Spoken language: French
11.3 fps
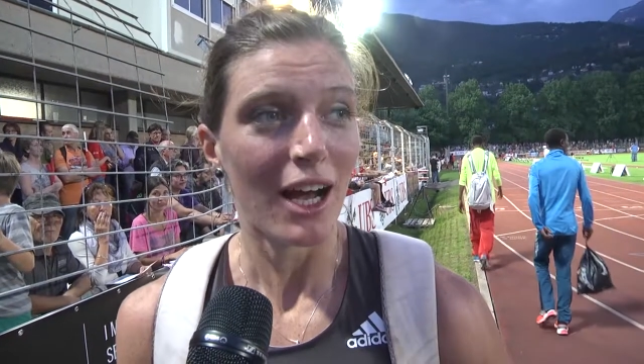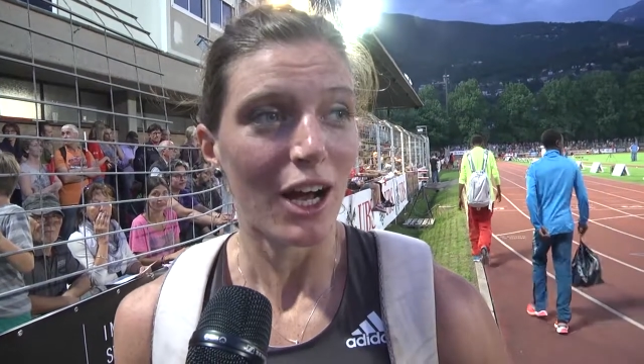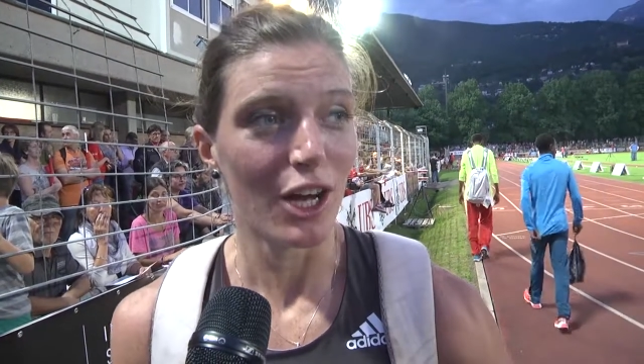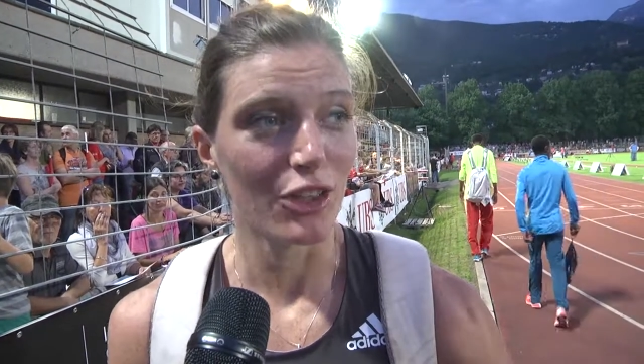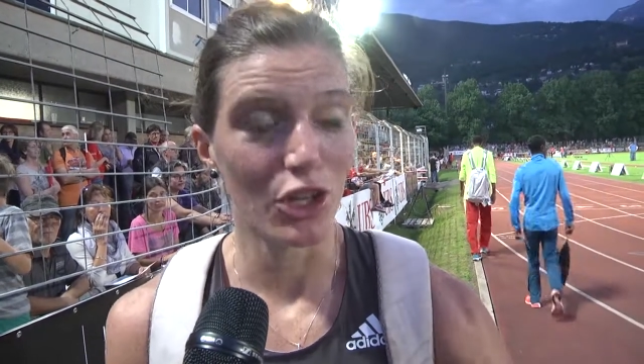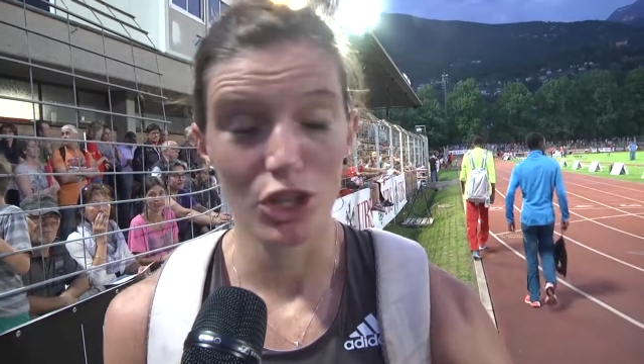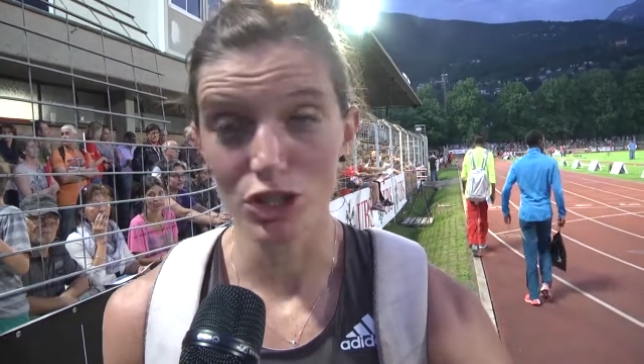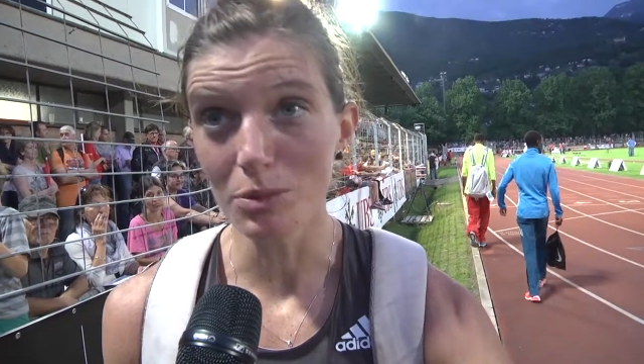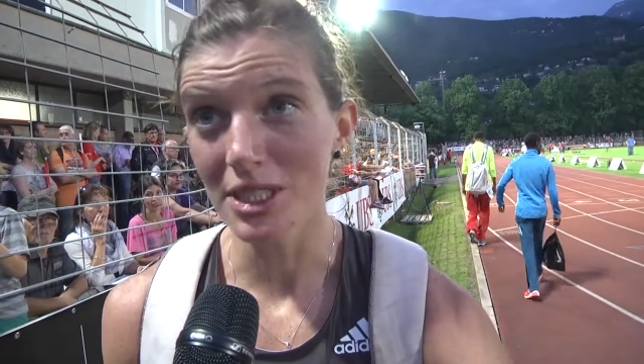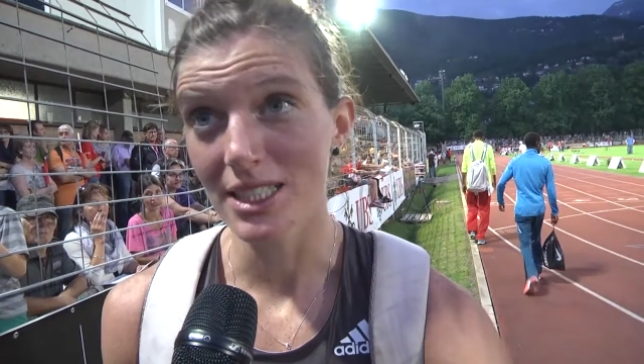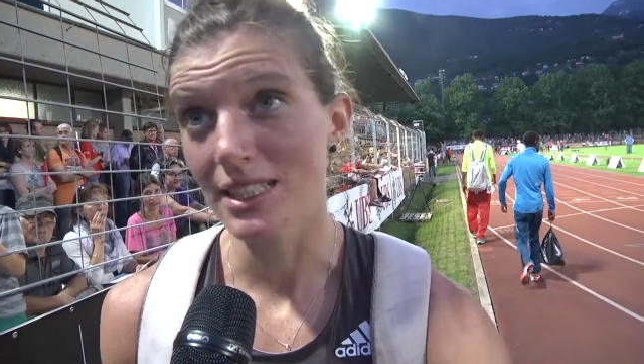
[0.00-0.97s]
Euh, dans
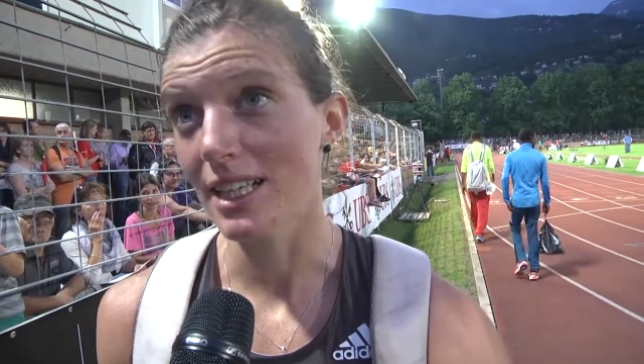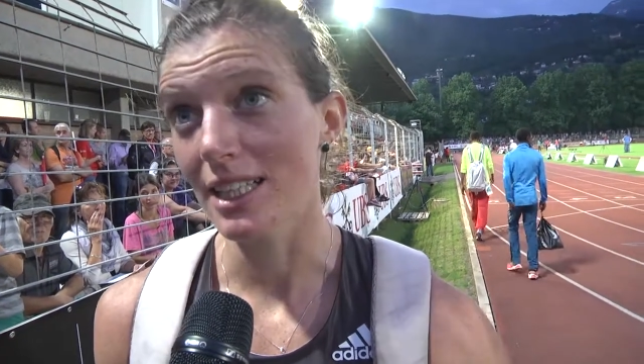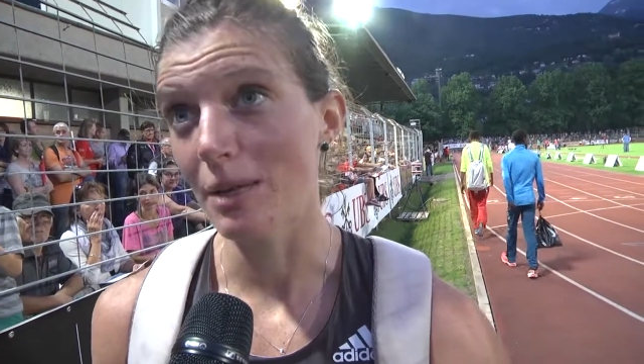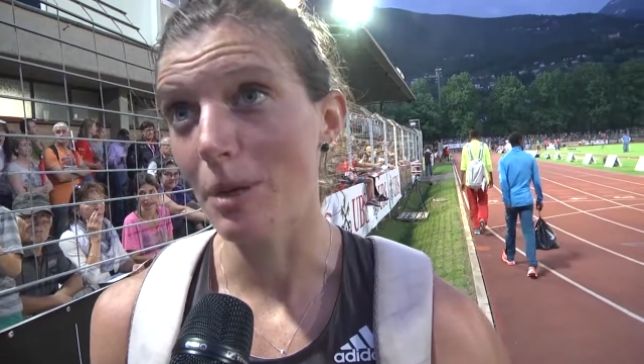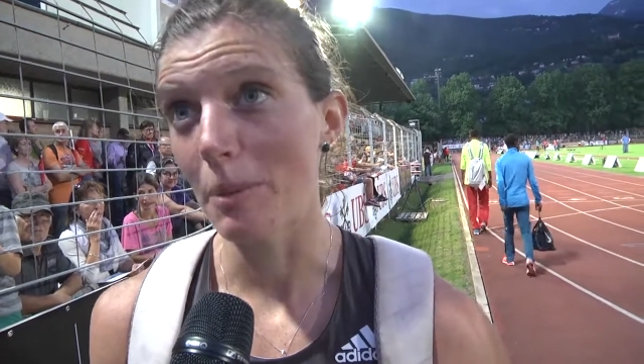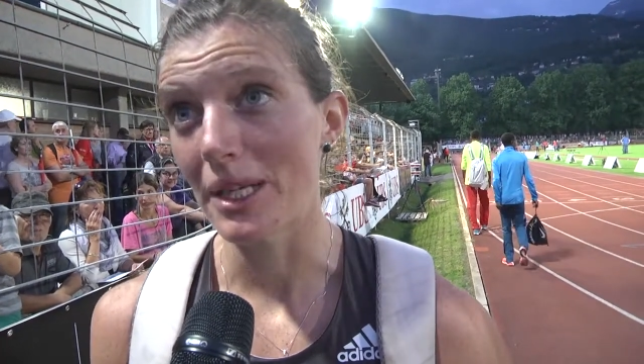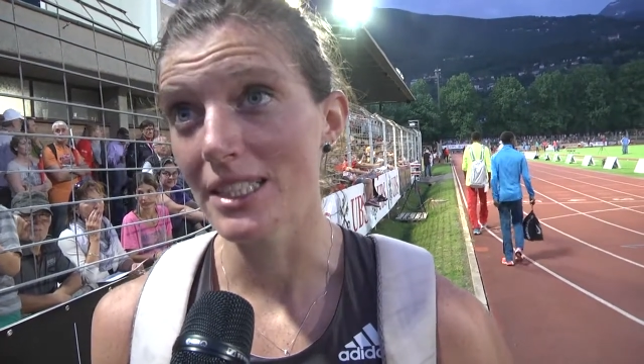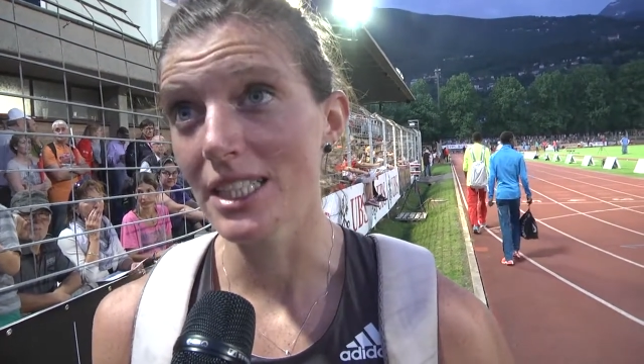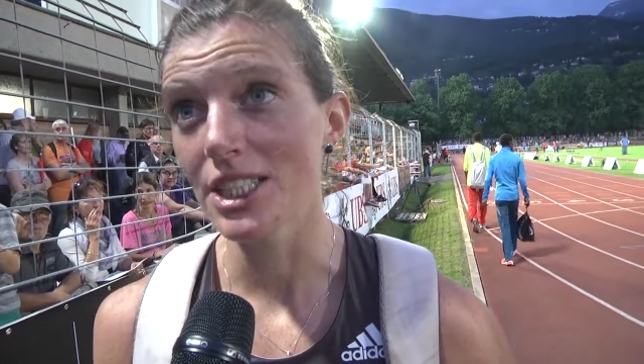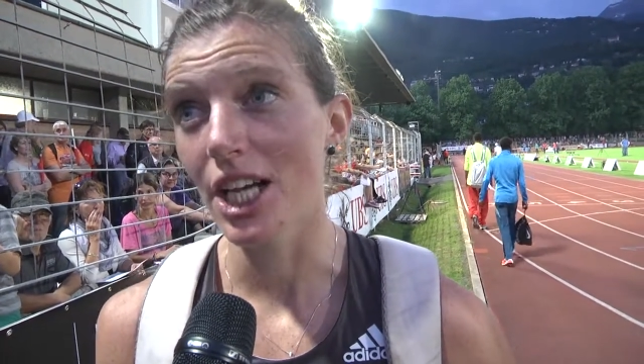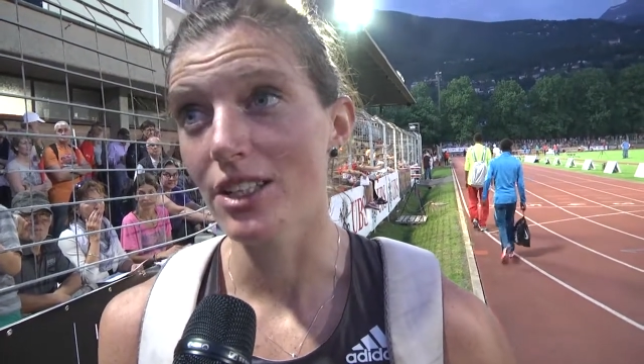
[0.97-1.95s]
l'ensemble, ça s'est très, très bien
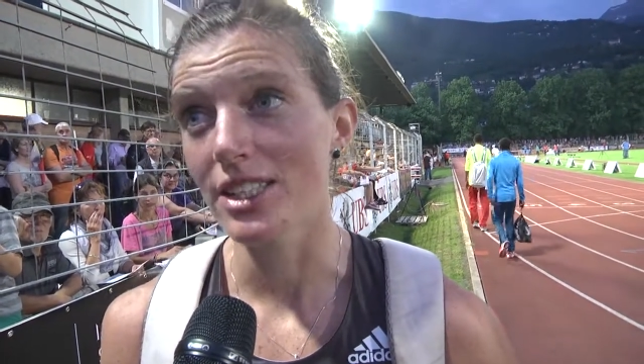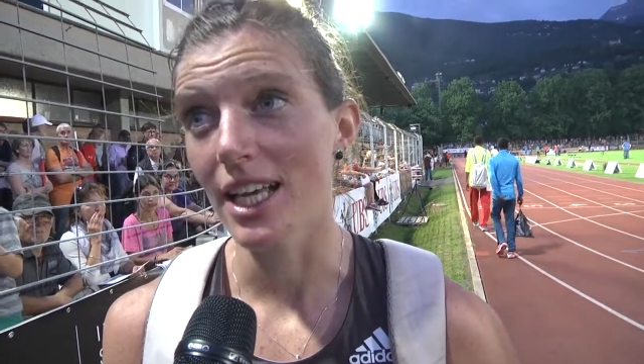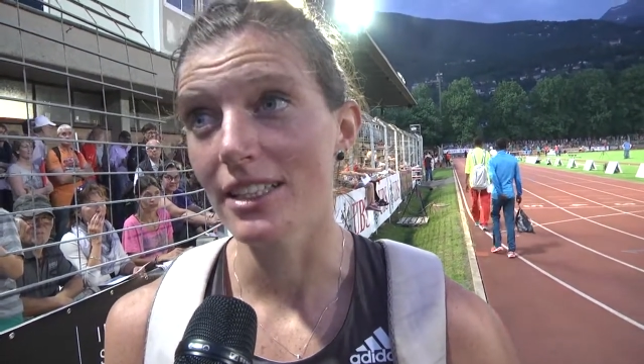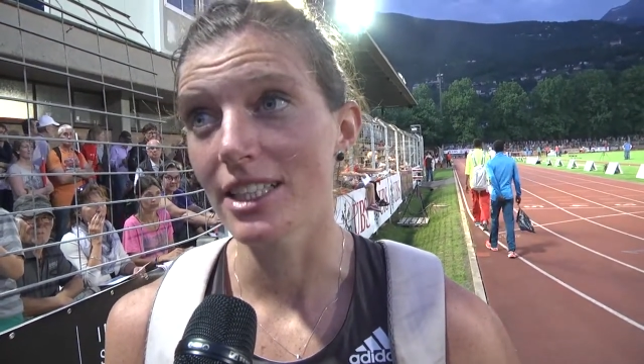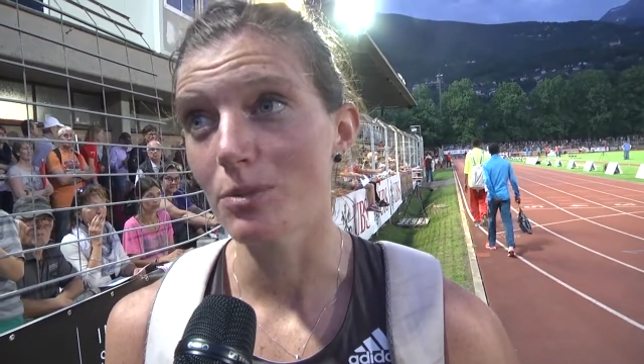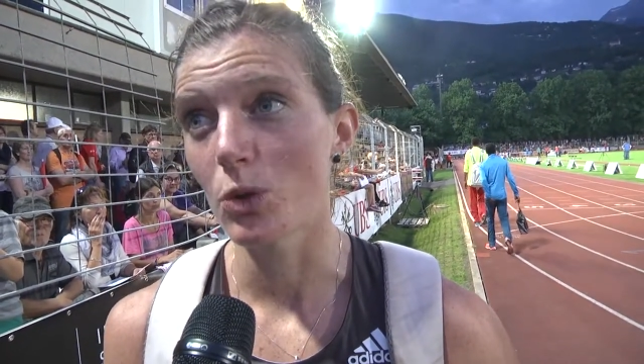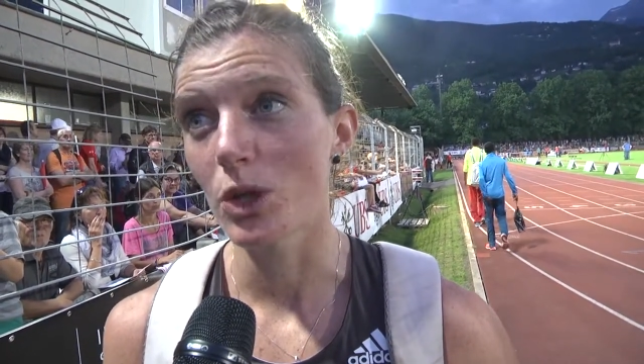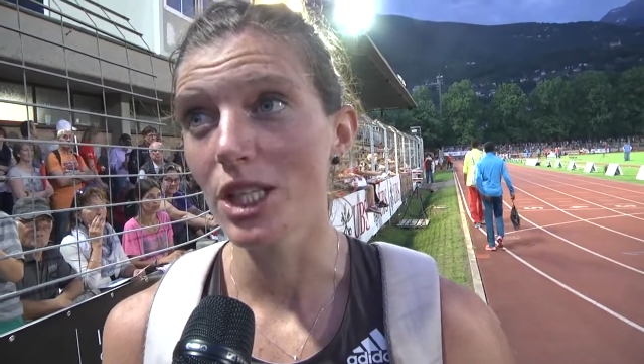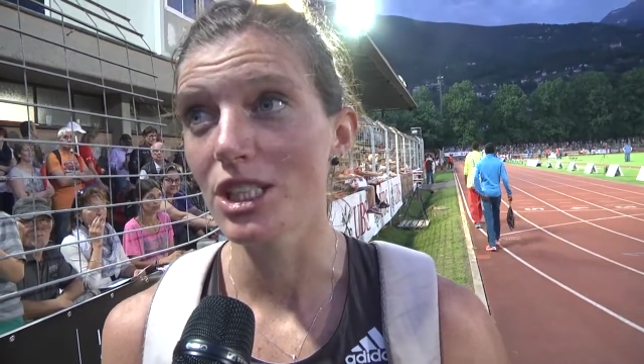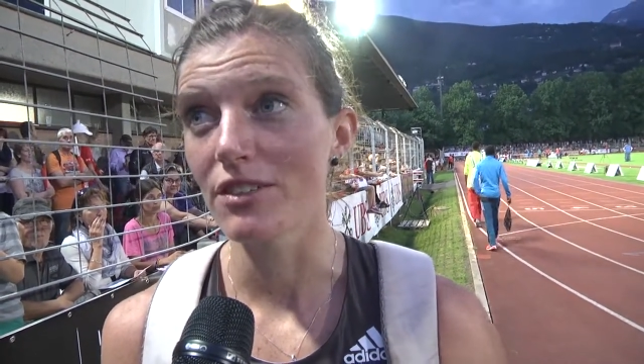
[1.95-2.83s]
passé. J'ai réussi à tenir mon rythme.